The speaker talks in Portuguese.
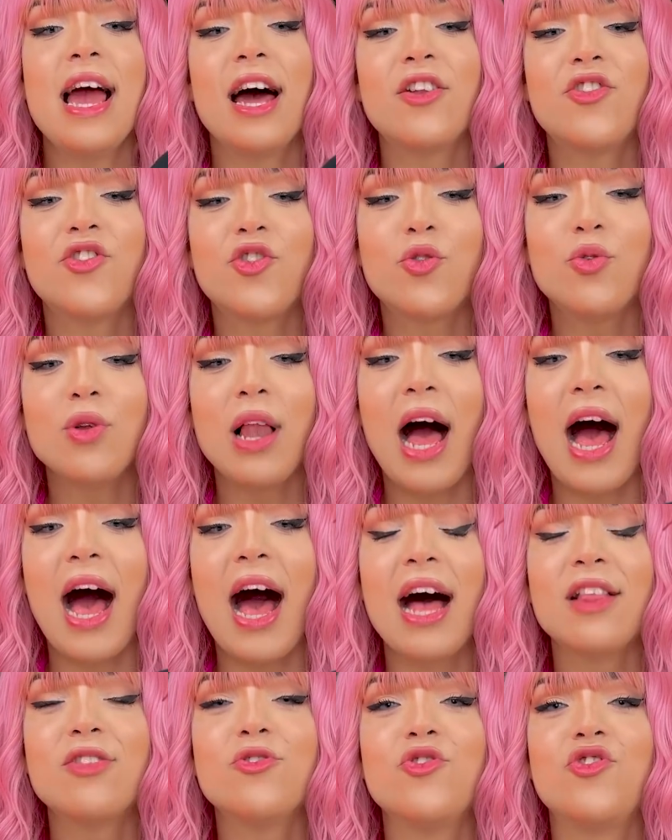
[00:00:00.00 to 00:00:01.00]
é
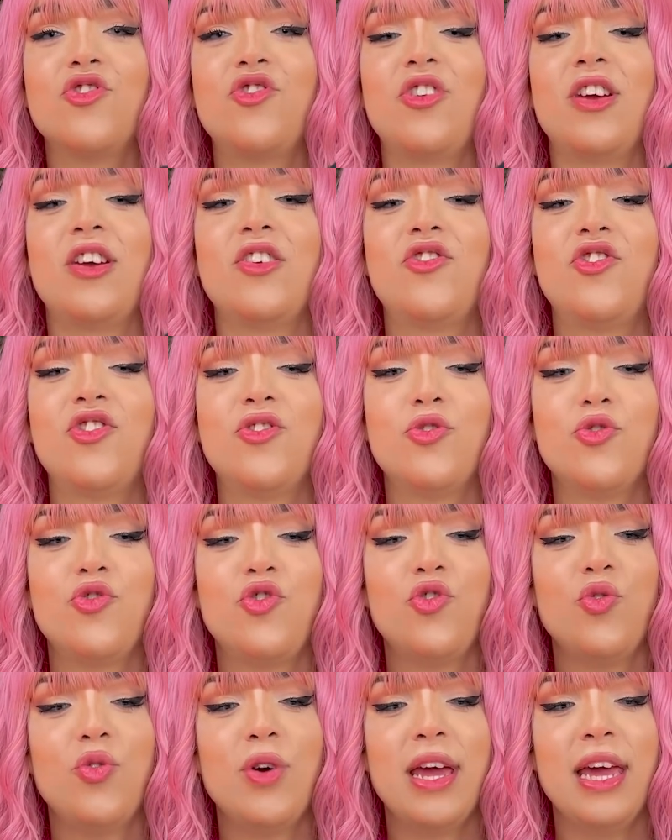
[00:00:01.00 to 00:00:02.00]
articulado, gente, no
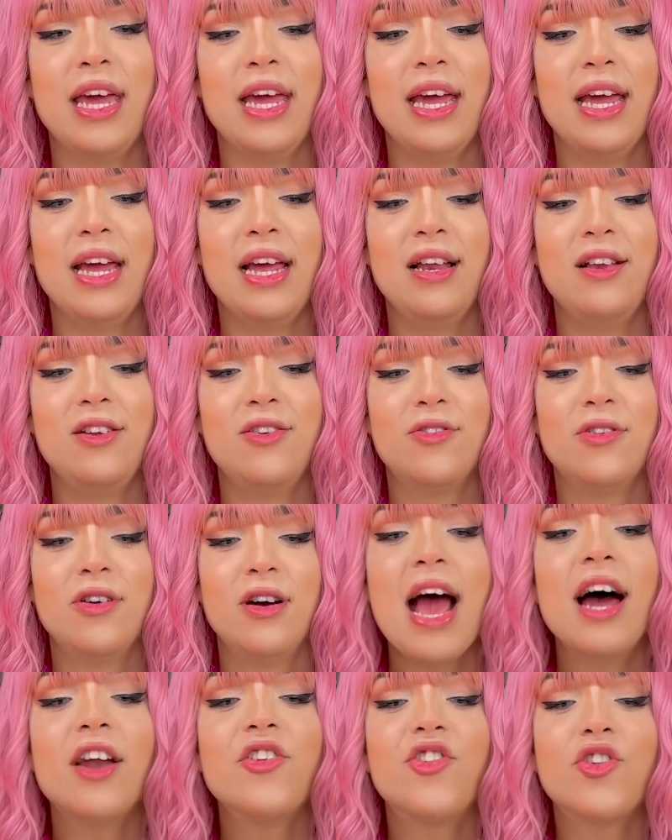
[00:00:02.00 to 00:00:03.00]
joelho.
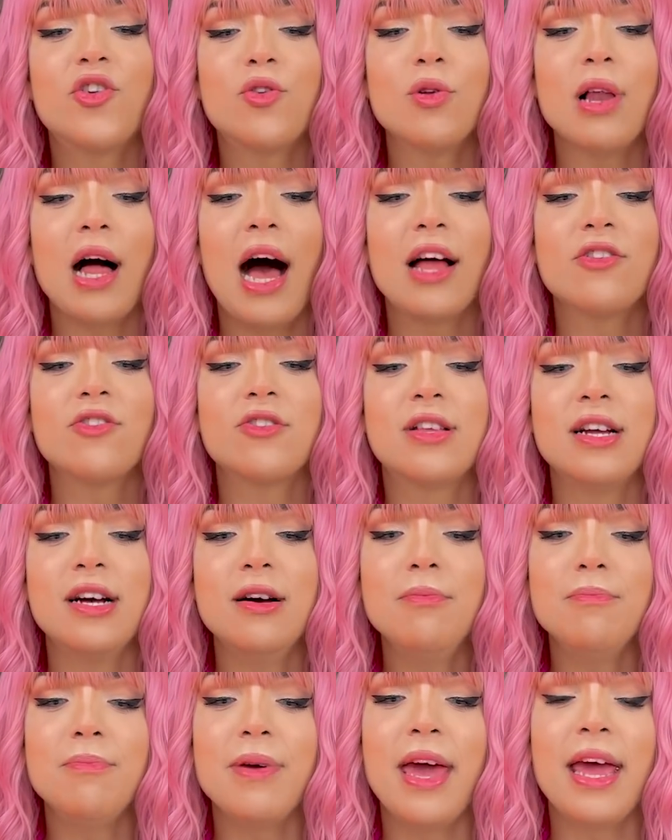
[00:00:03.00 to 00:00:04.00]
É articulado
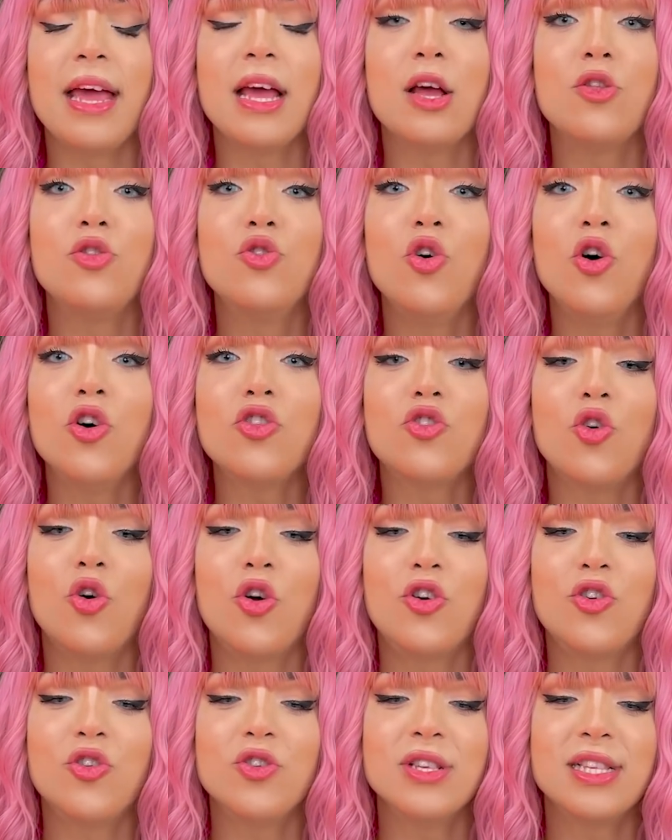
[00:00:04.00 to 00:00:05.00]
também no
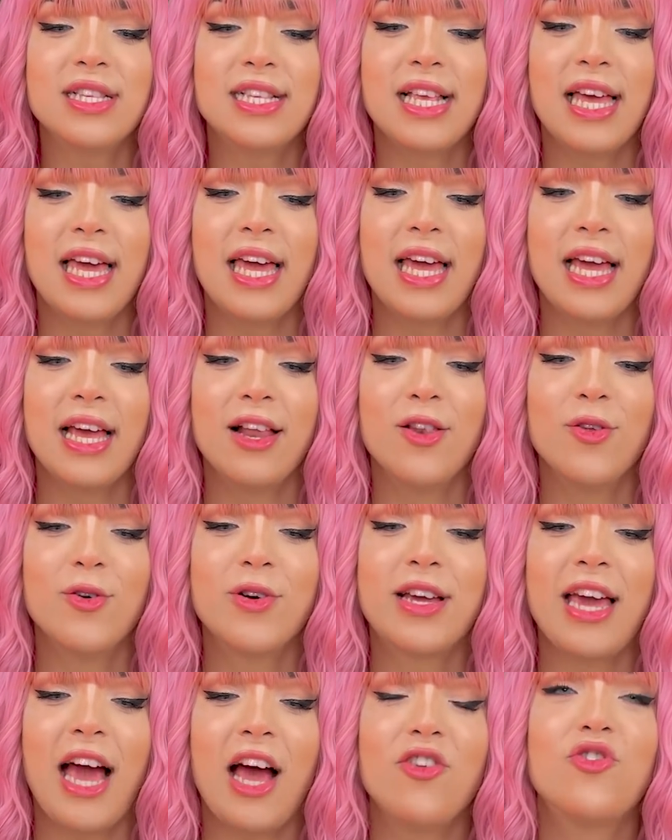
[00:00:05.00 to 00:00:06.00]

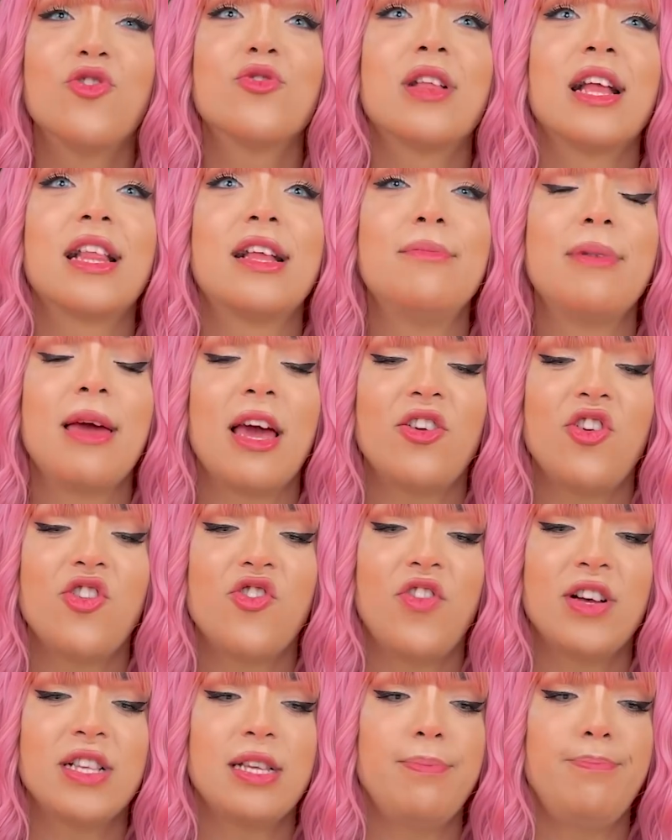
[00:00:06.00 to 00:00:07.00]
tornozelo, que ajuda também a
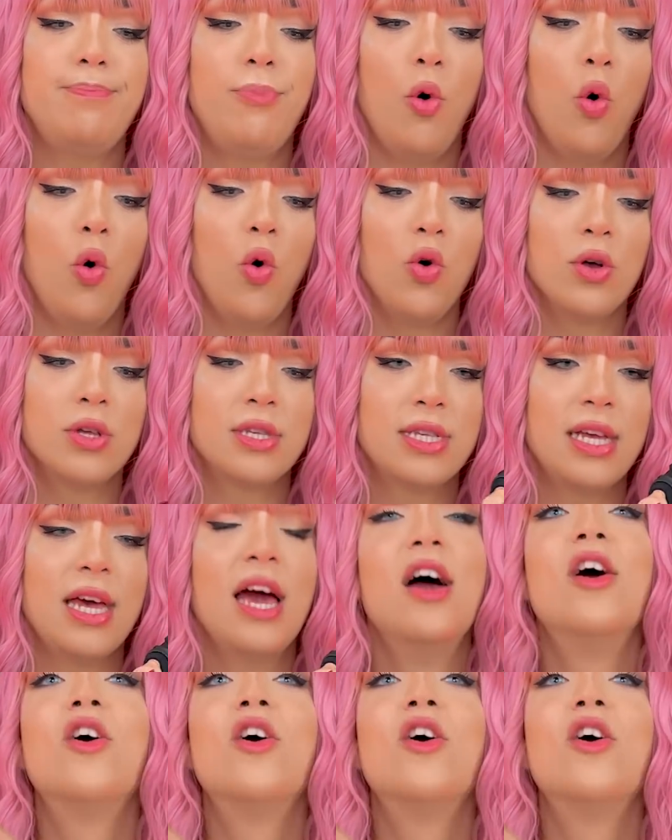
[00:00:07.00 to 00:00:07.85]
gente fazer pose